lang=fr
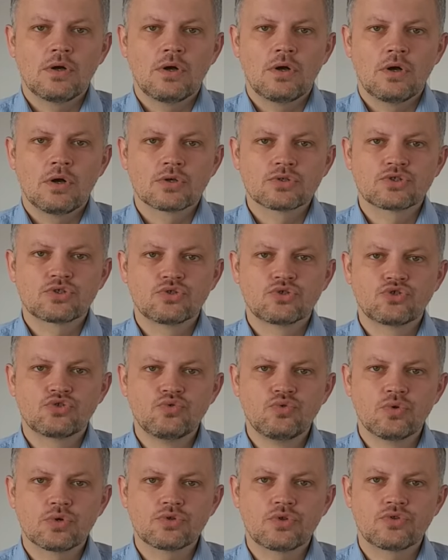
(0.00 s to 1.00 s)
En ce
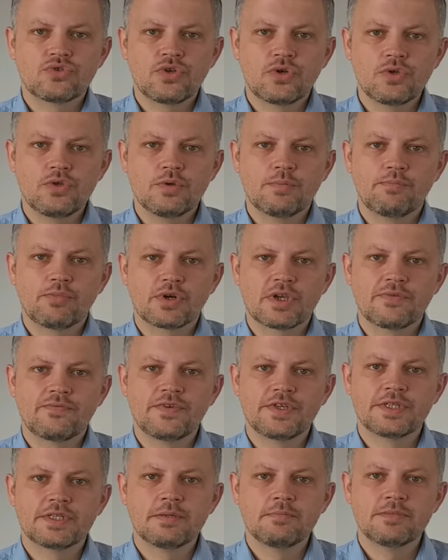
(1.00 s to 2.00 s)
jour de deuil pour les
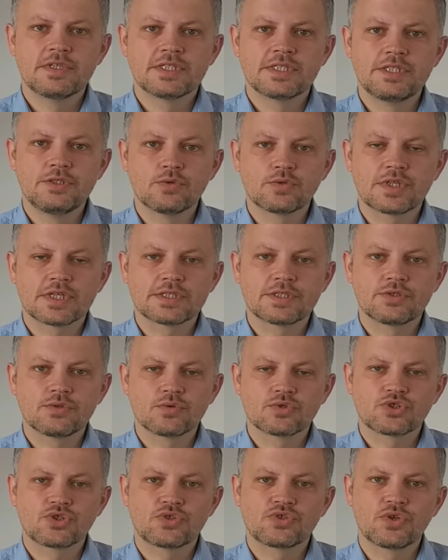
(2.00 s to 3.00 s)
victimes des
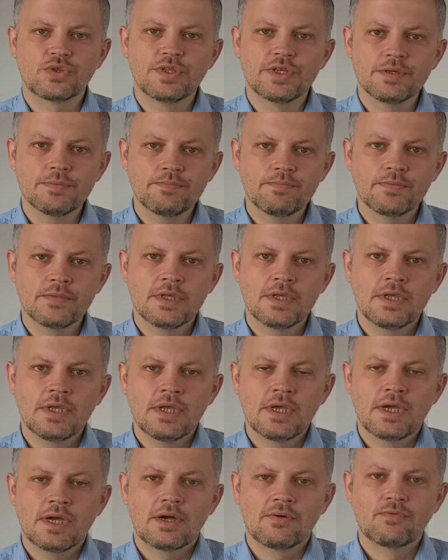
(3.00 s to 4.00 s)
inondations, je tenais
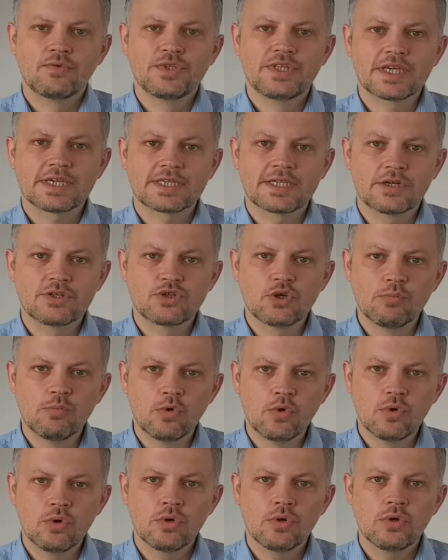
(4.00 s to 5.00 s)
à vous dire quelques
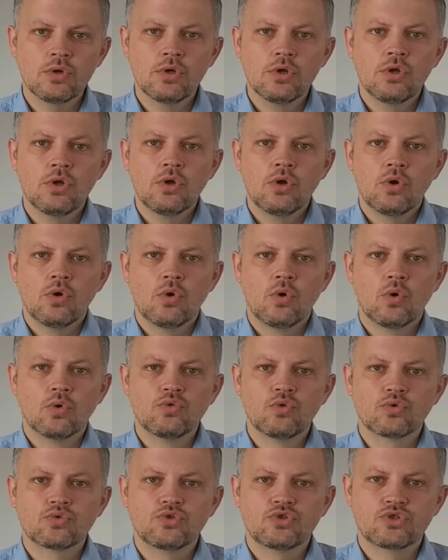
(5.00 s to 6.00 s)
mots au
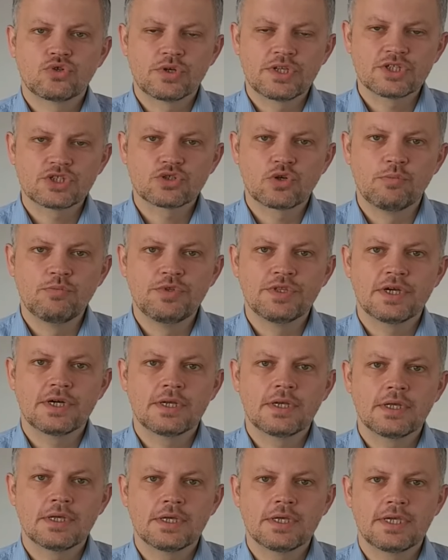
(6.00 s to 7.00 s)
nom du collège
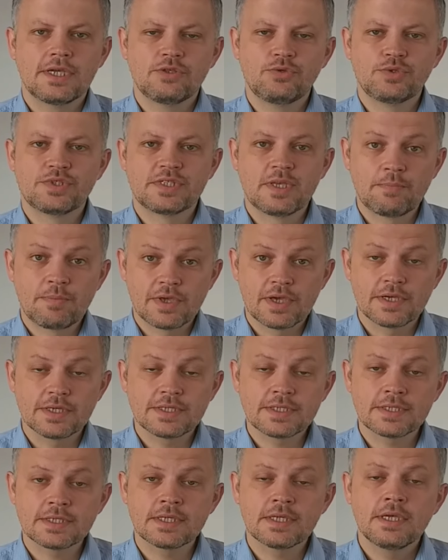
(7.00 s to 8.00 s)
communal et du
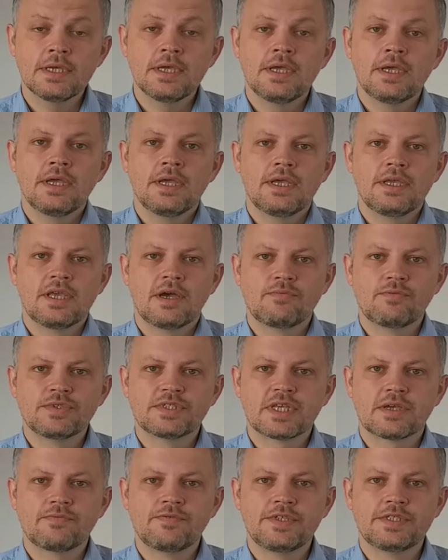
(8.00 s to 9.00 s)
CPS et à
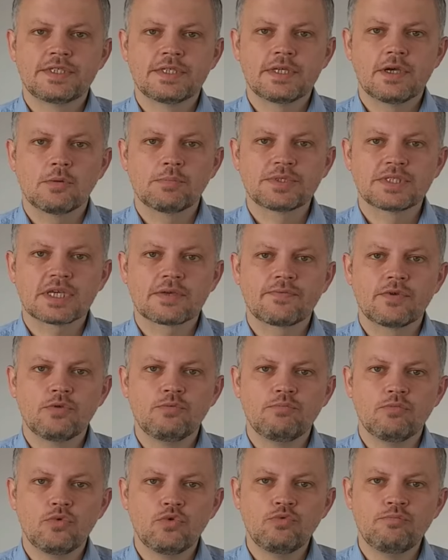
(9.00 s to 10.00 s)
vous inviter à observer
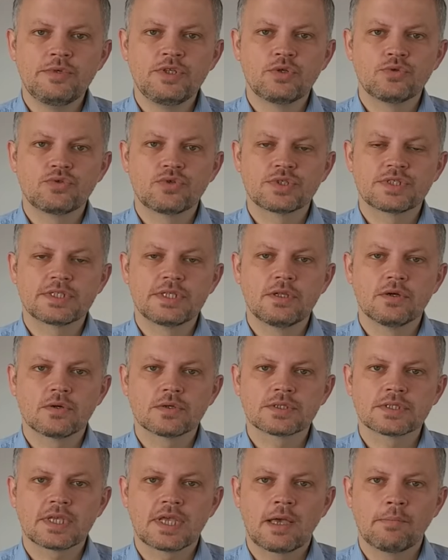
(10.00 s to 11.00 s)
une, minute de
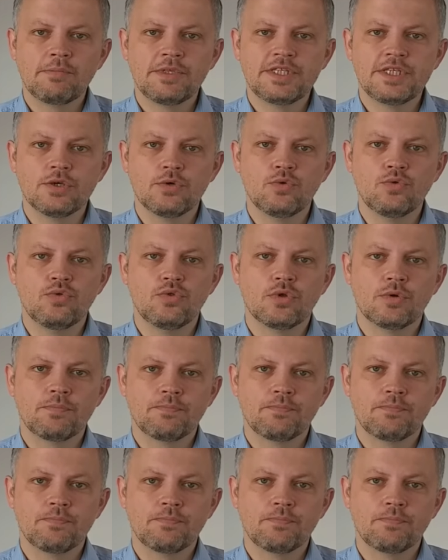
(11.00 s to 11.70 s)
silence à midi une.